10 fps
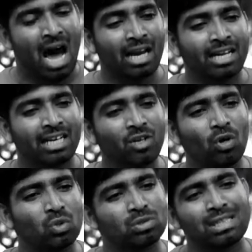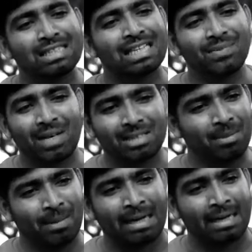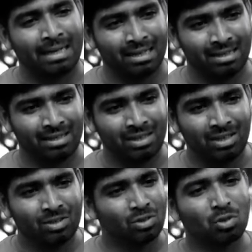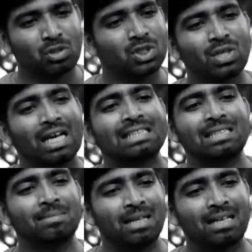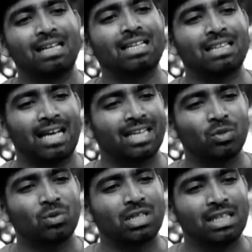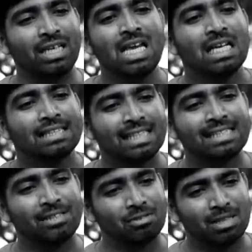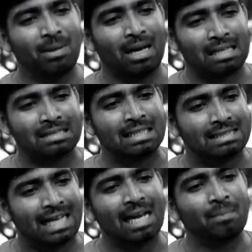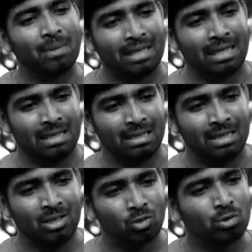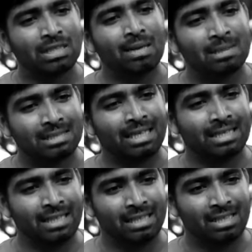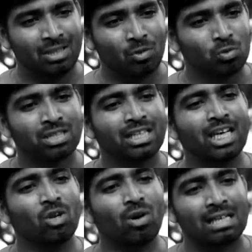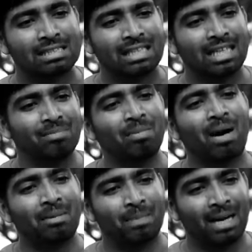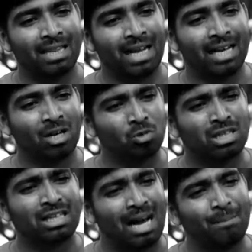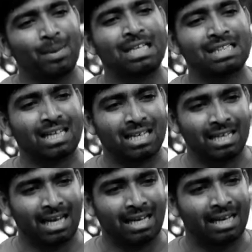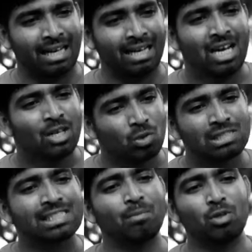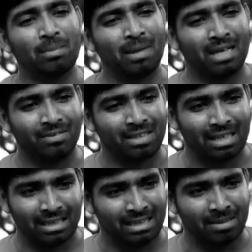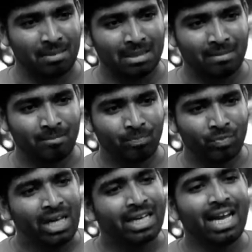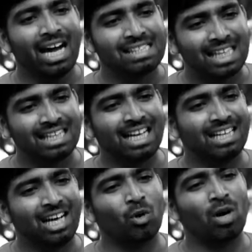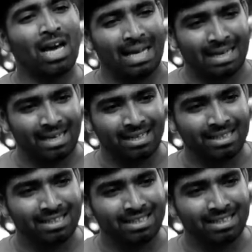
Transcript: और कई लोग तो उसने जातिवाद में बैठ रहे हैं तो दोस्तों यह चीज मैंने गलत लगी क्योंकि जिस शिव जी महाराज ने जहर पी के दुनिया बचाई थी उसने ये लोग आज के टाइम में भांग पियान लाग रहे हैं और उसका नाम पर नशा करने लाग रहे हैं तो इससे मुद्दे पर एक कविता लिखी थी भाई कि अच्छा ठाडा रोड़ा आ गया